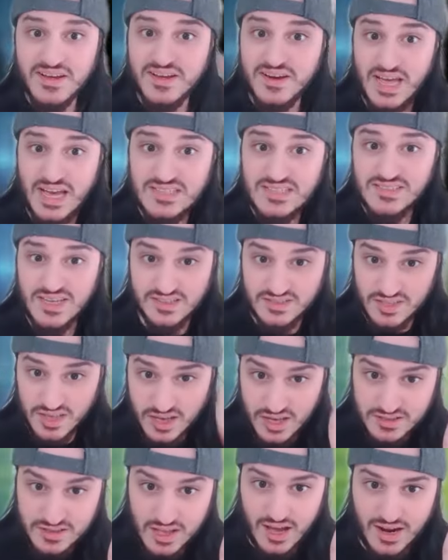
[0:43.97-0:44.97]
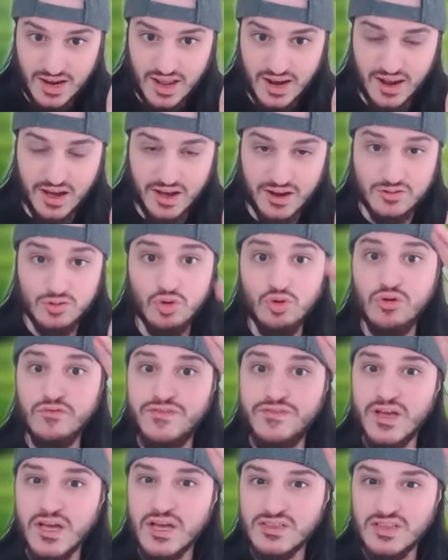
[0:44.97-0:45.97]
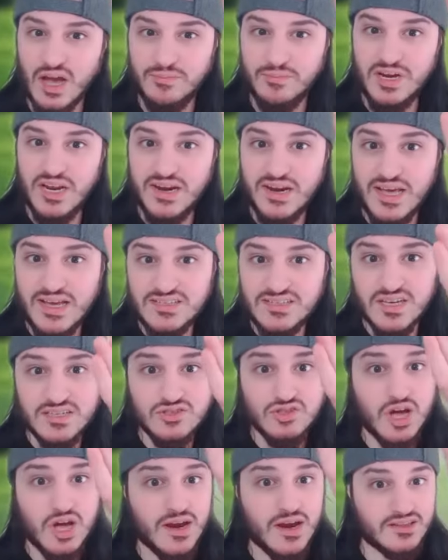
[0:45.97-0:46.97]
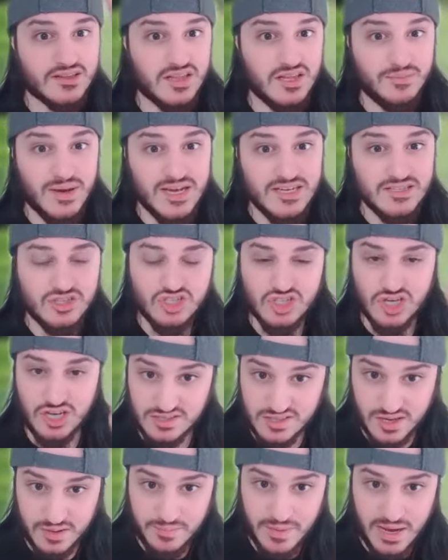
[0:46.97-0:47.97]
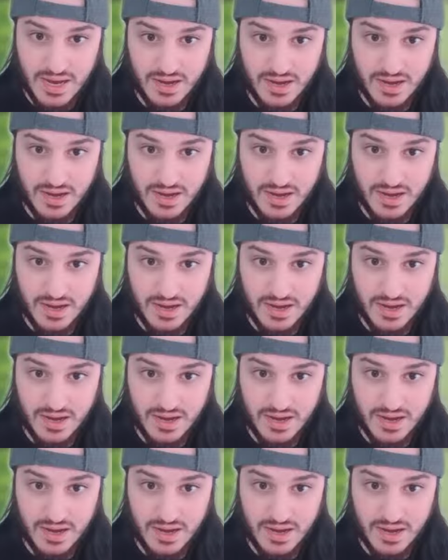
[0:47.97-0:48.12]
نيزك سقط على الارض وفي قطعه من النيزك طارت لبيت شخص ما